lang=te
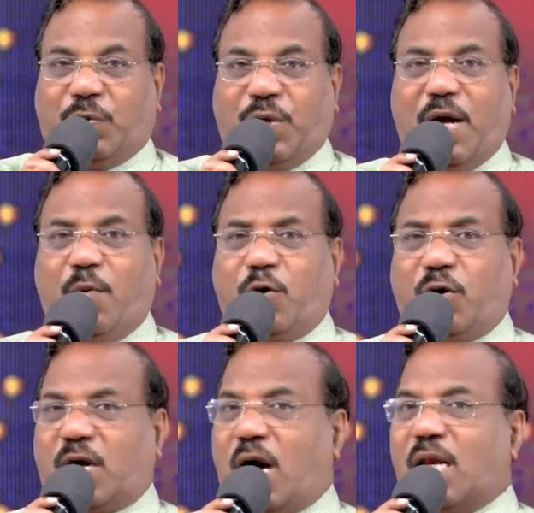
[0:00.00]

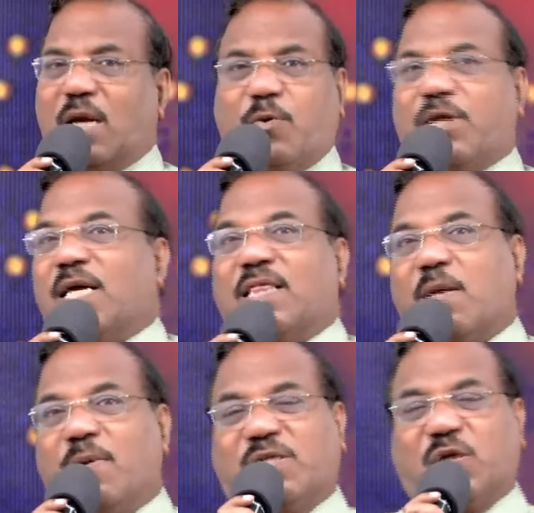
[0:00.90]
దేవుడు కాలేబుని
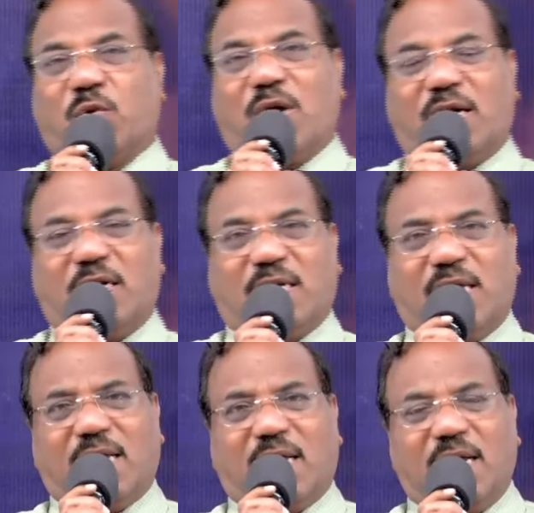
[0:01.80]
ఎంత
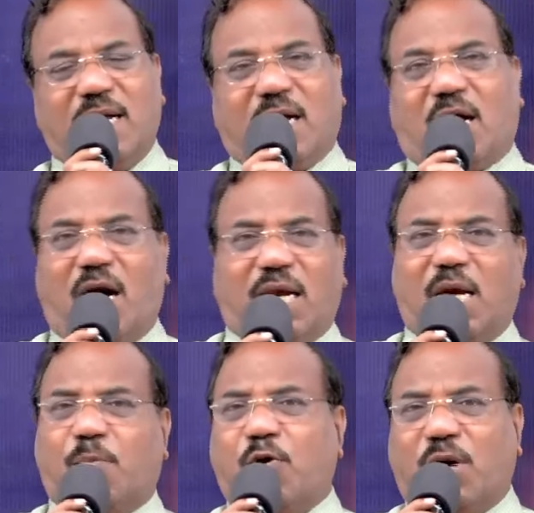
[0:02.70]
మెచ్చుకున్నాడంటే
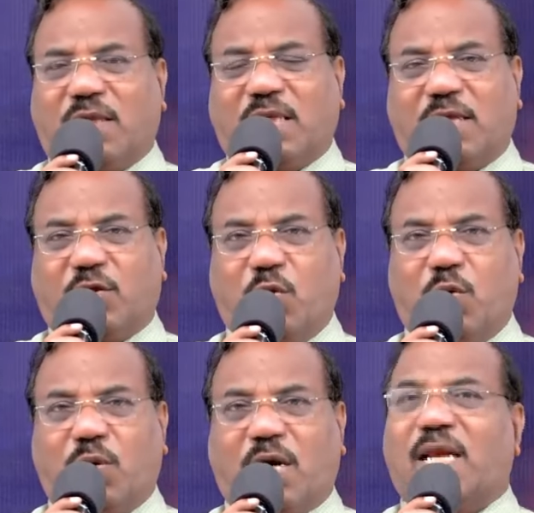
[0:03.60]
కాలేబు అతనితో
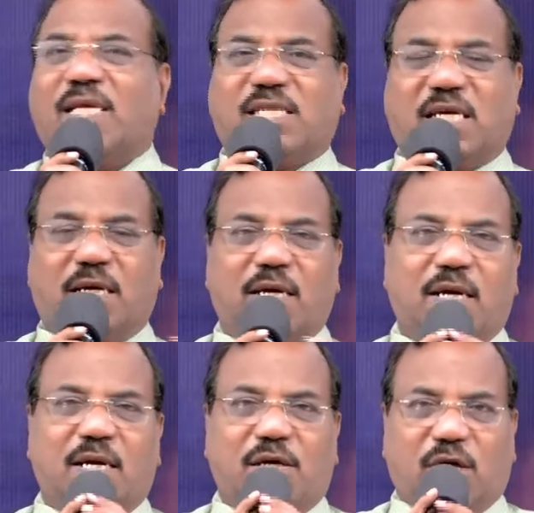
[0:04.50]
కలిసి
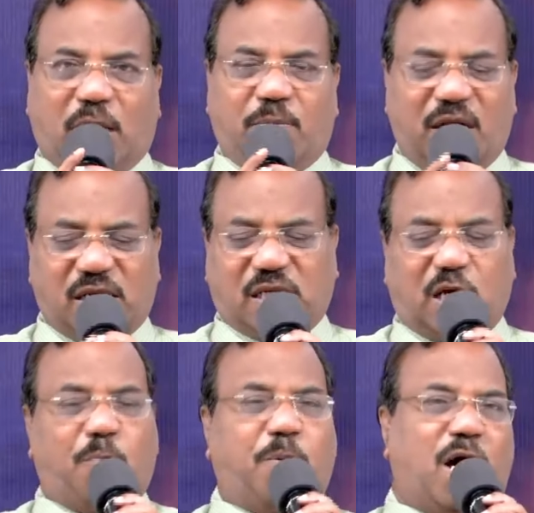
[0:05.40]
ఈ యొక్క
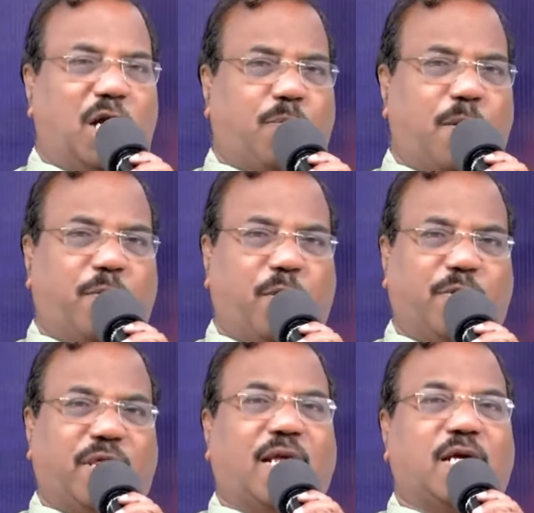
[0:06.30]
మినిస్ట్రీలో పాలు పంపులు
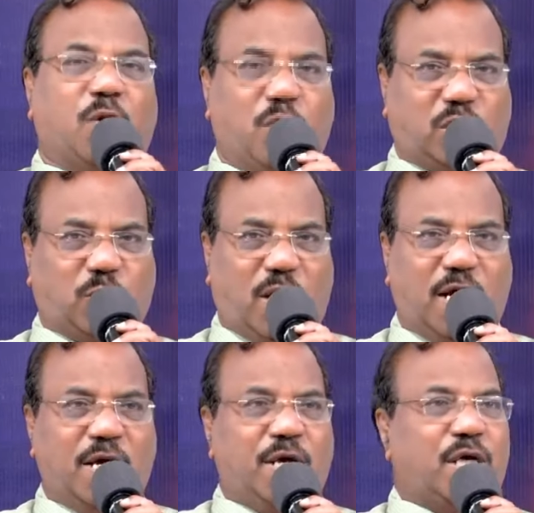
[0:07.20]
పొందిన యహోశివ
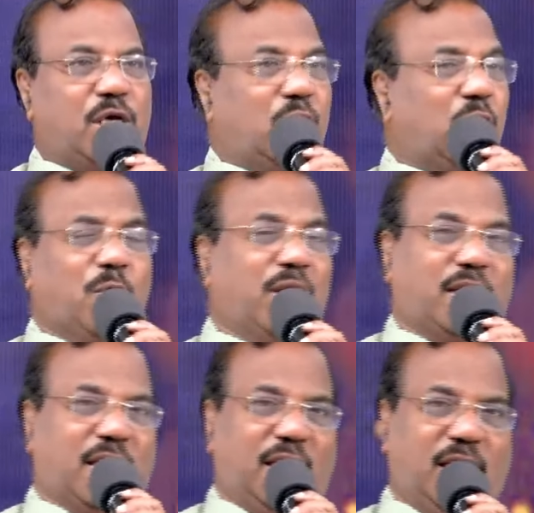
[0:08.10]

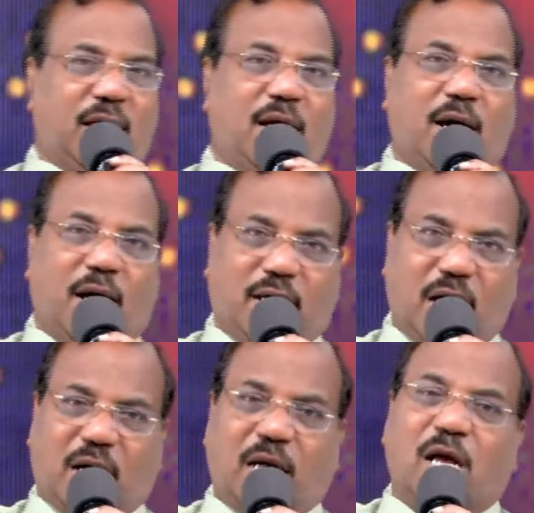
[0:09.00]
ఇరువురికి ఆ
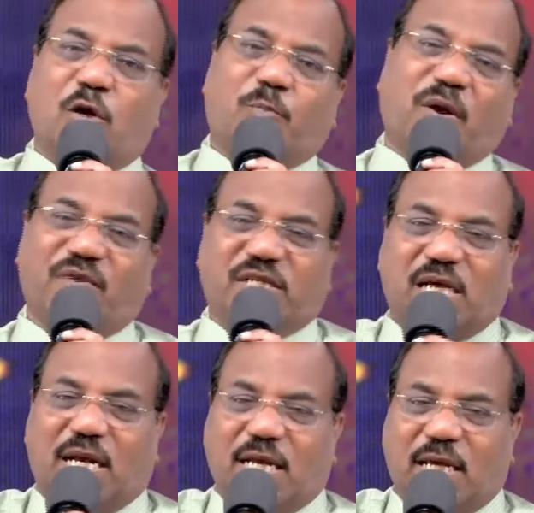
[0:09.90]
యొక్క కణాను
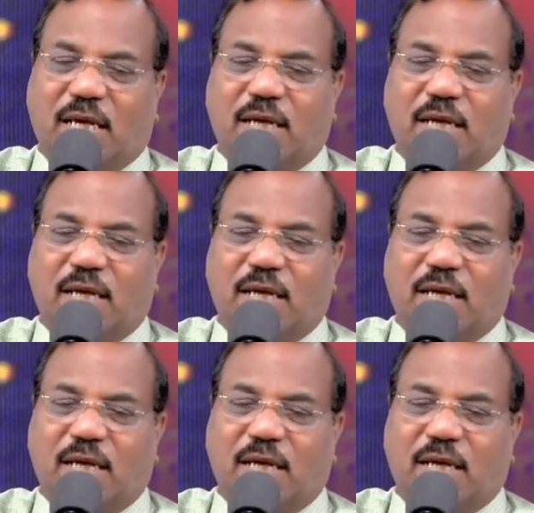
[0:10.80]
ప్రవేశాన్ని